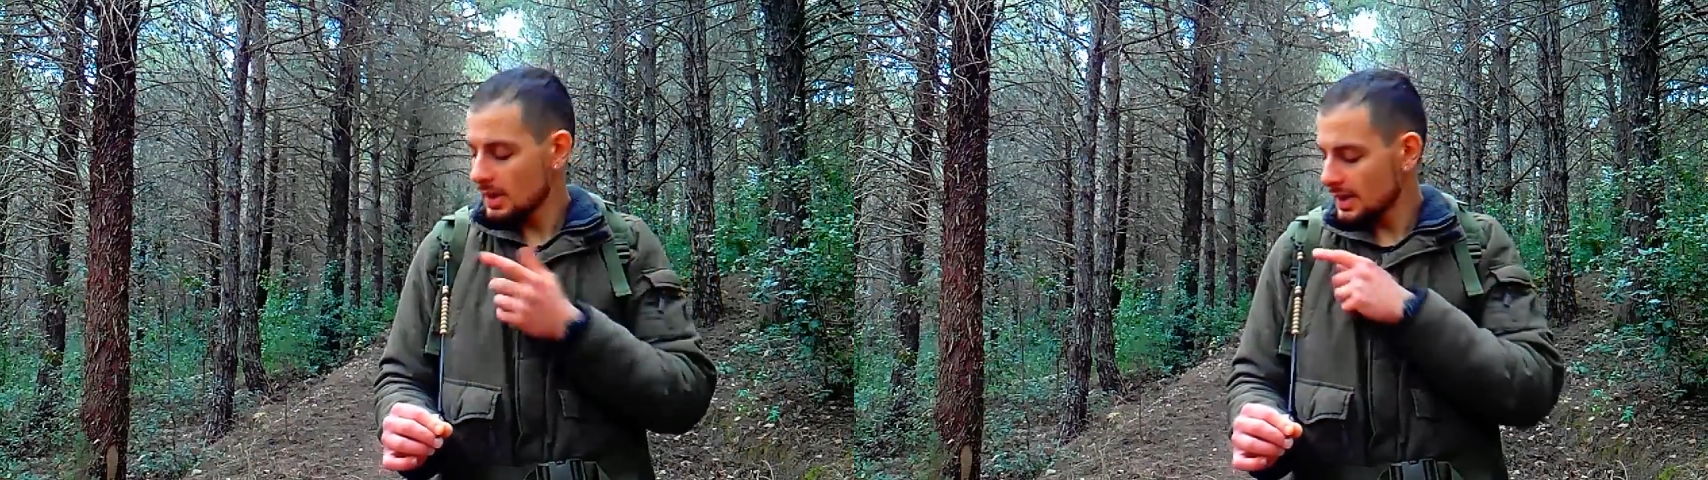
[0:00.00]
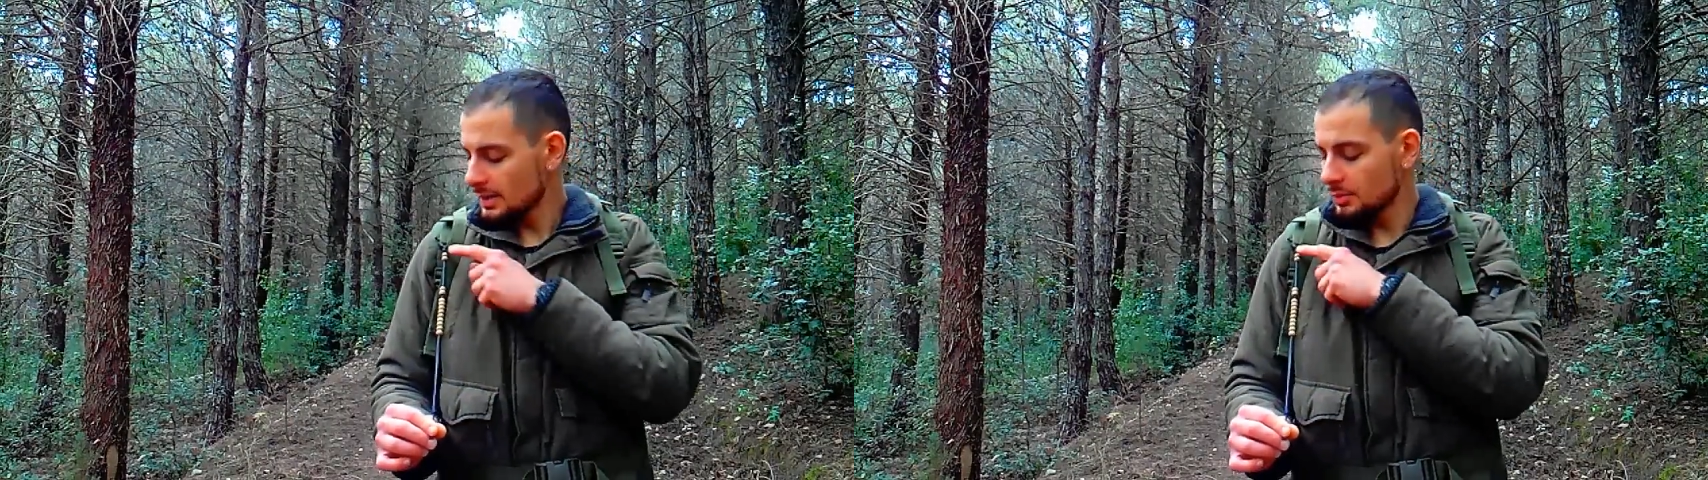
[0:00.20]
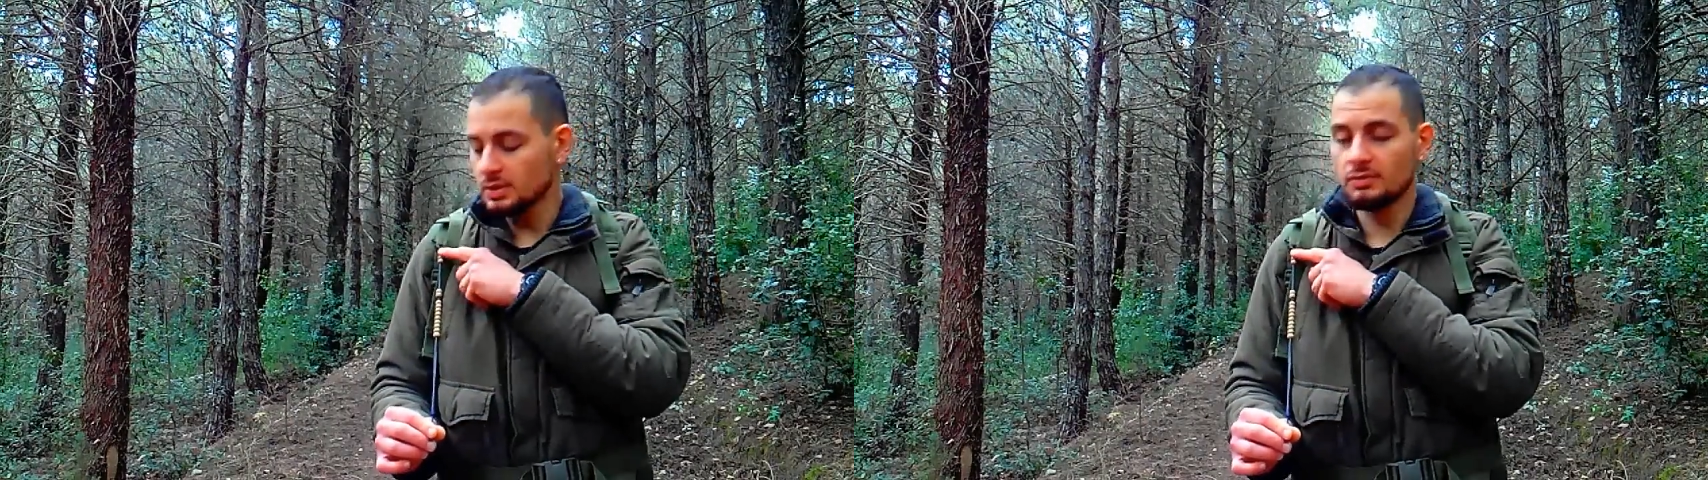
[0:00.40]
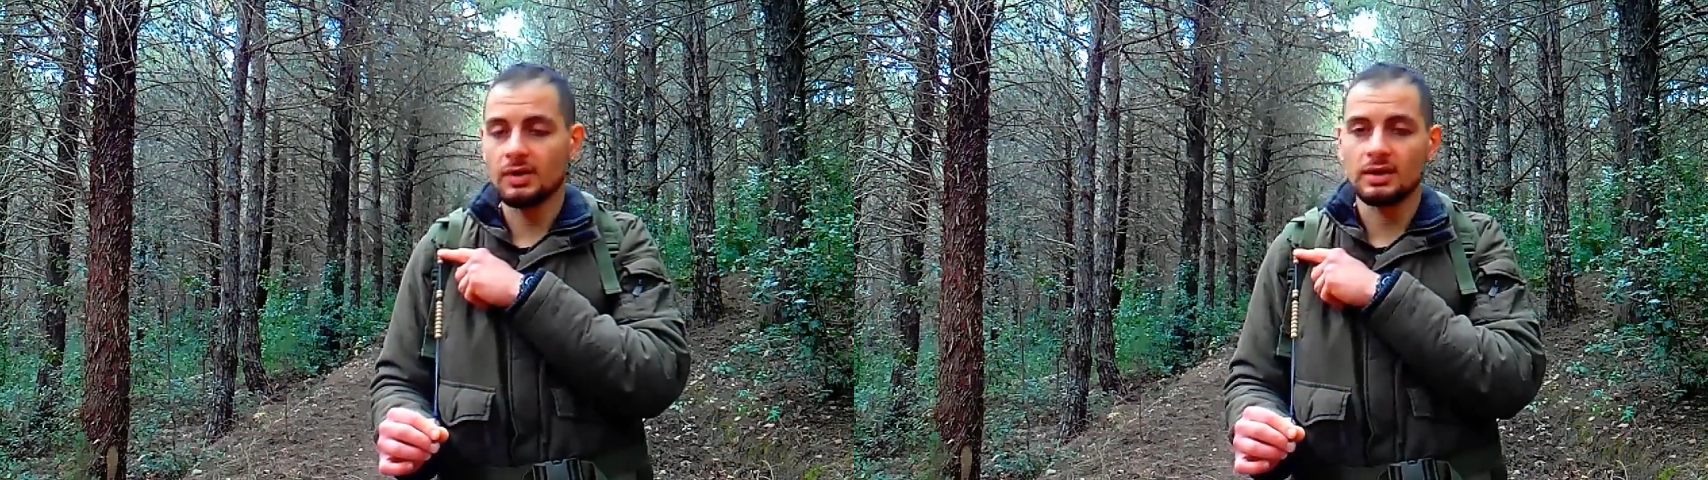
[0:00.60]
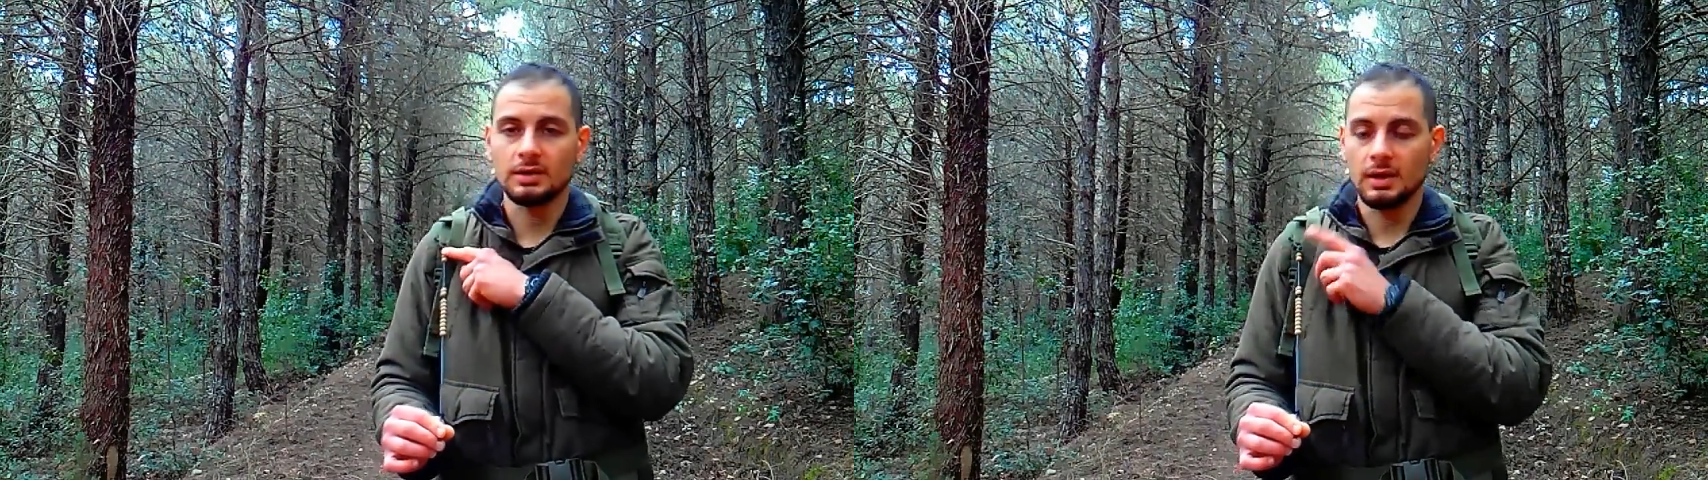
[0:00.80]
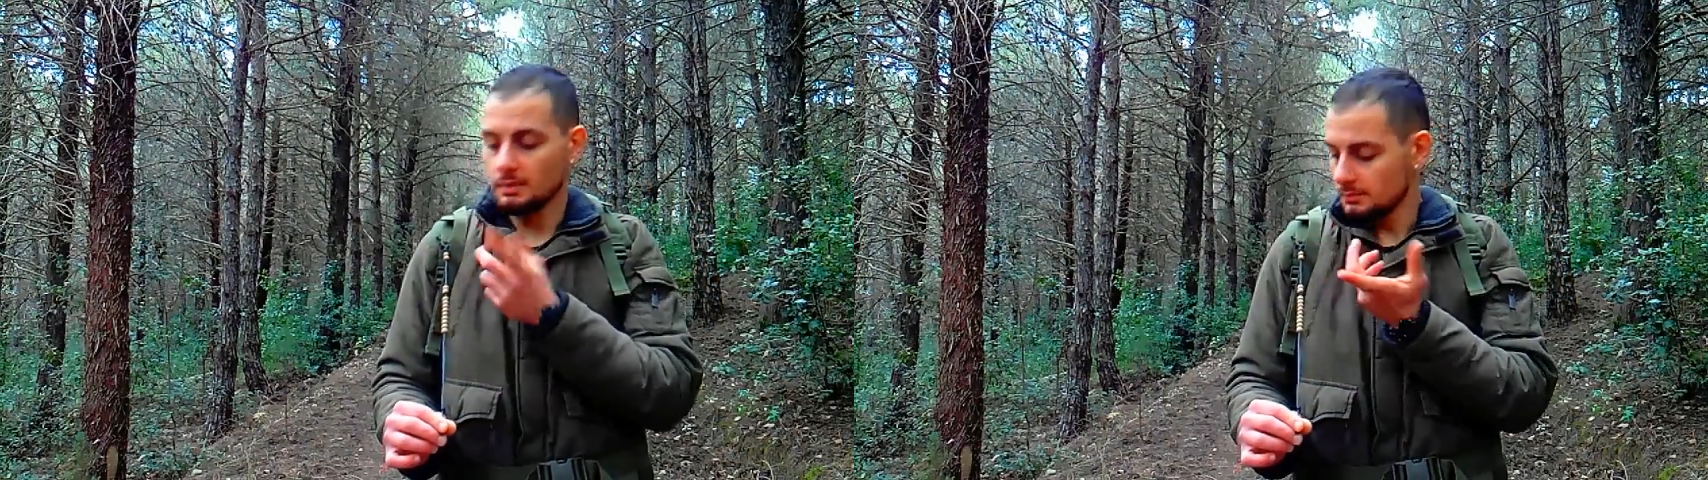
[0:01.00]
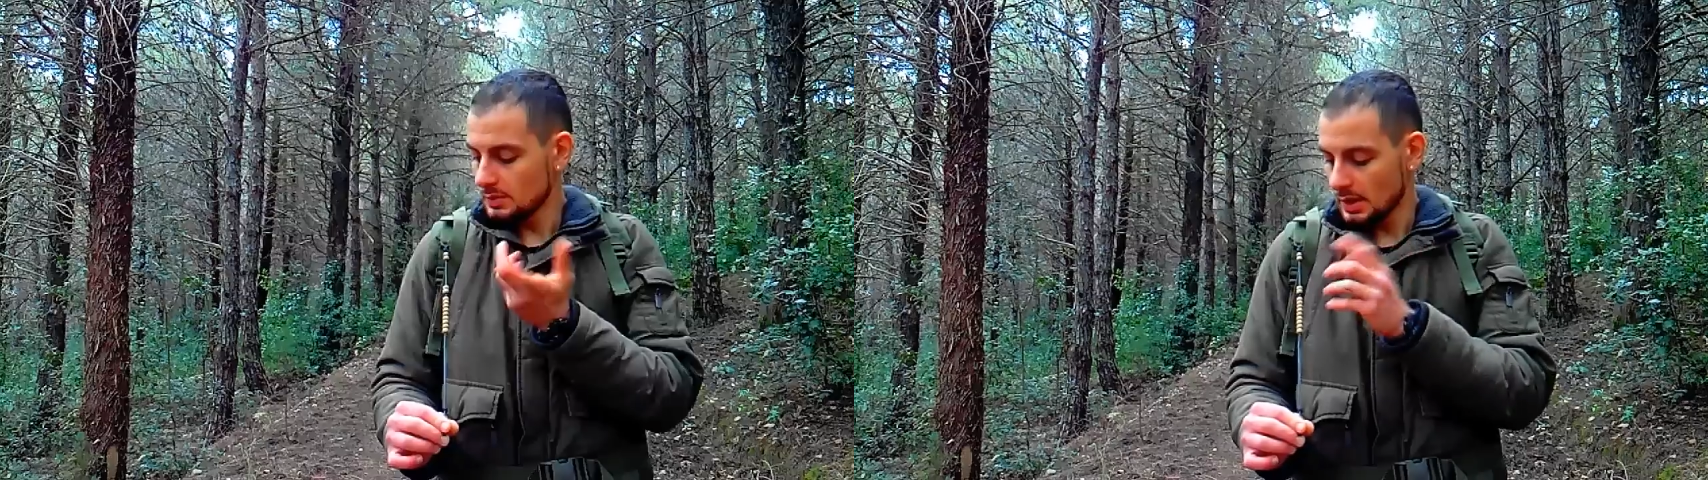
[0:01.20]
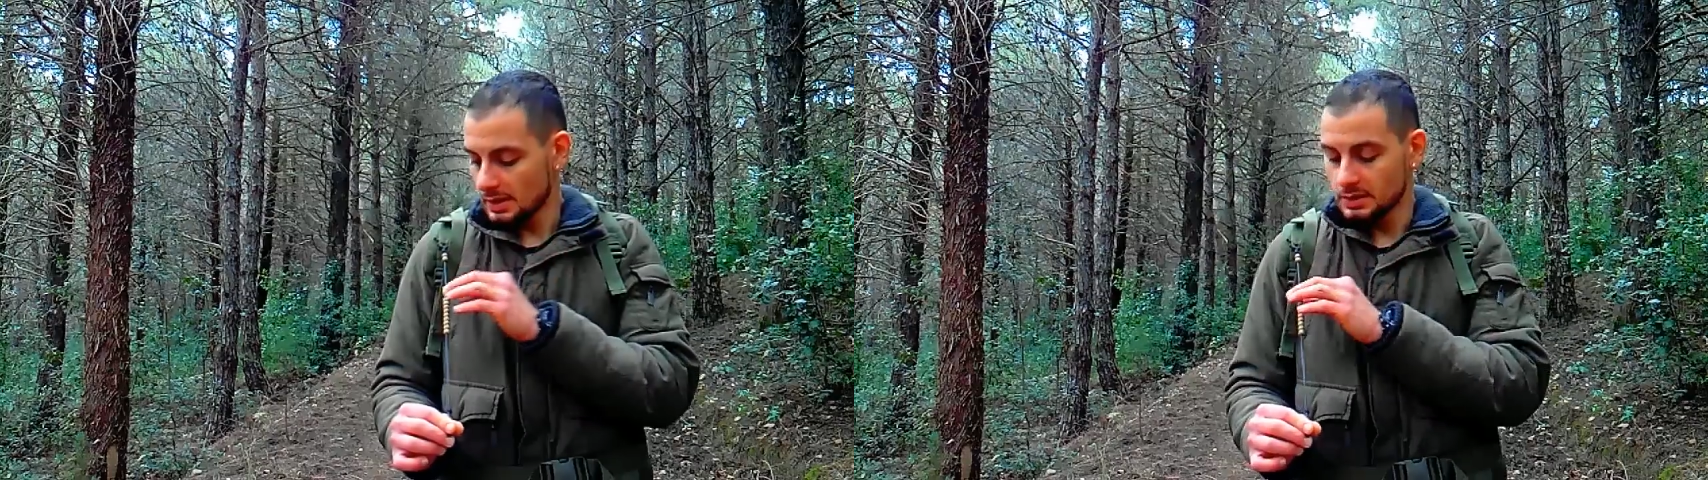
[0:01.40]
magari potete farne
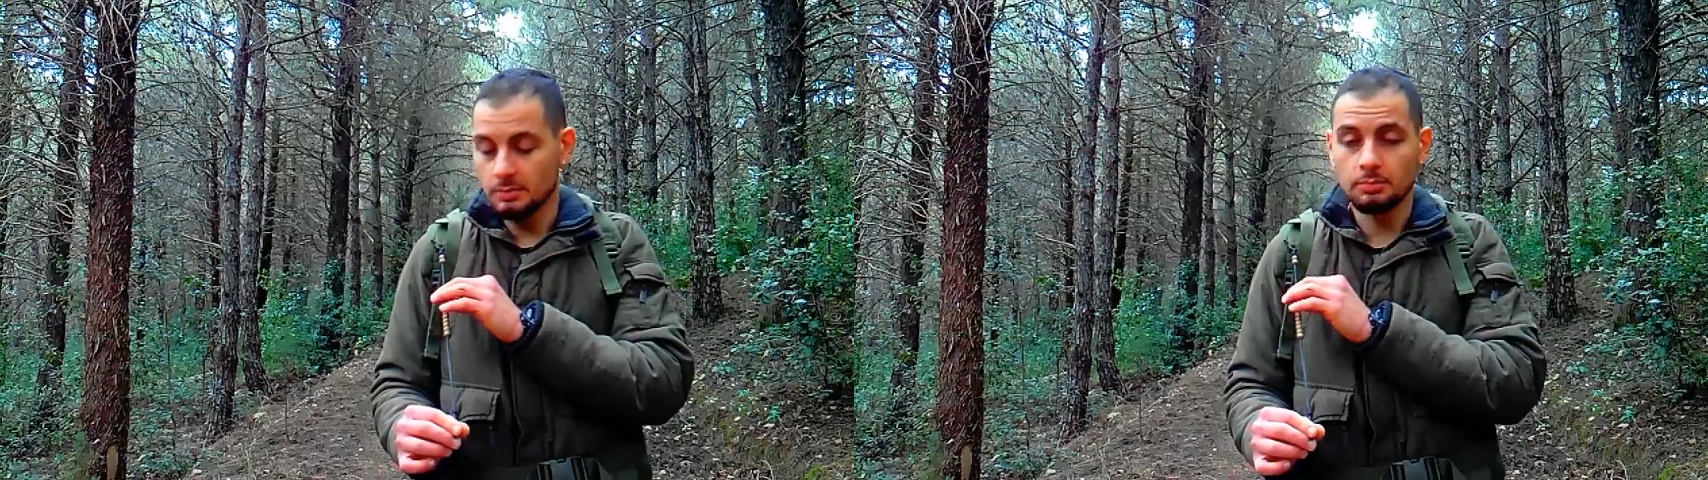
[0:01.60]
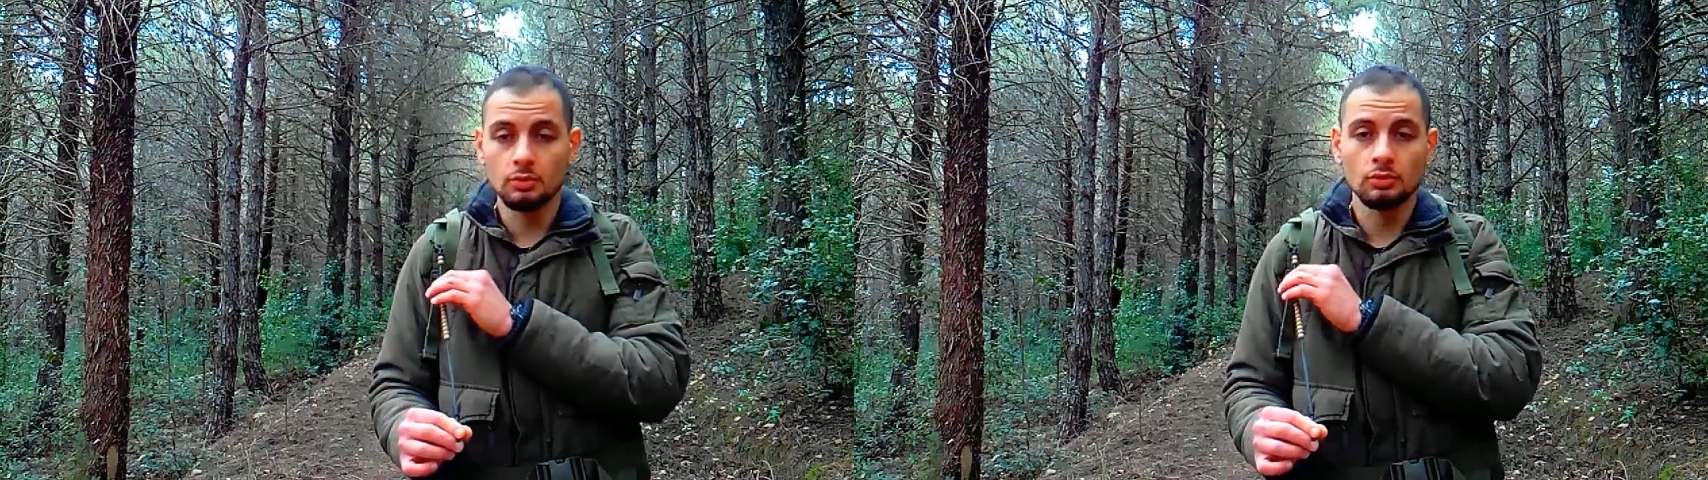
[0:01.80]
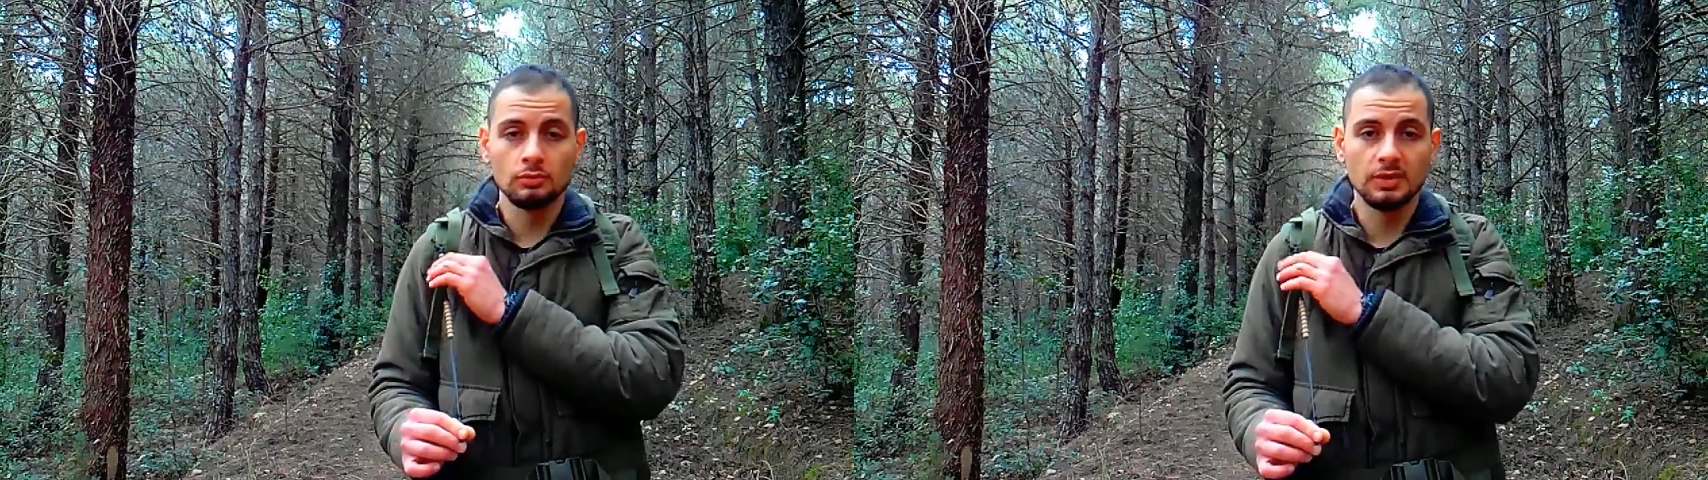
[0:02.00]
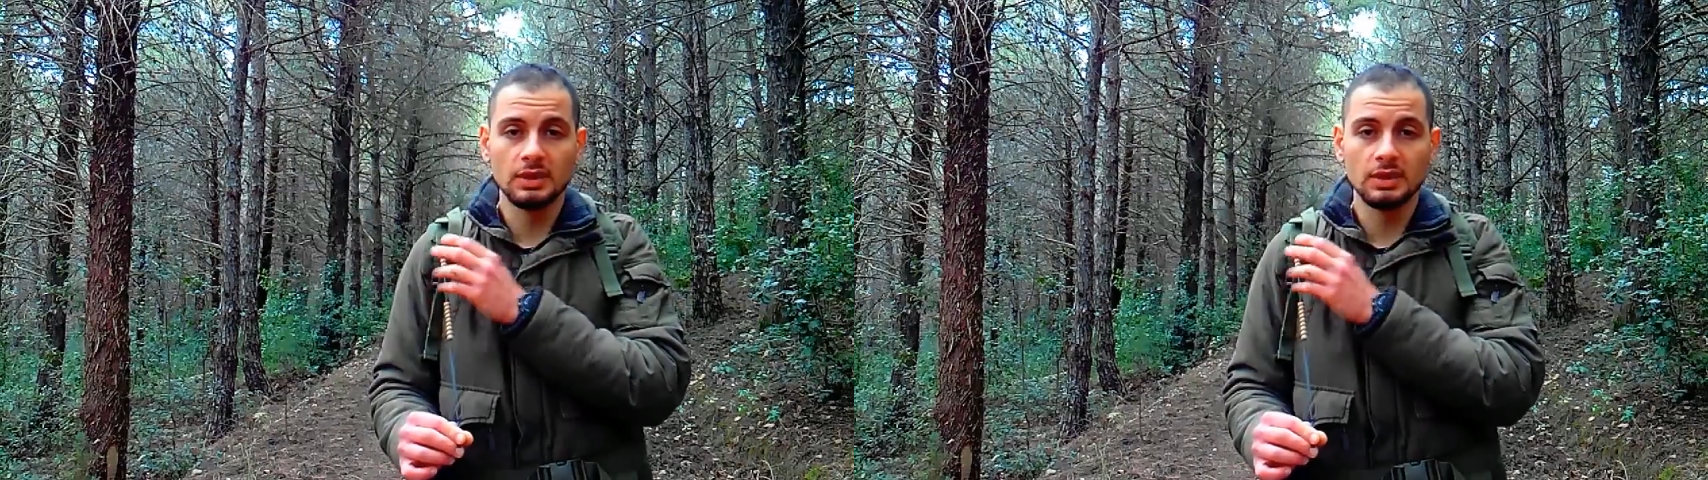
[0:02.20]
anche di più,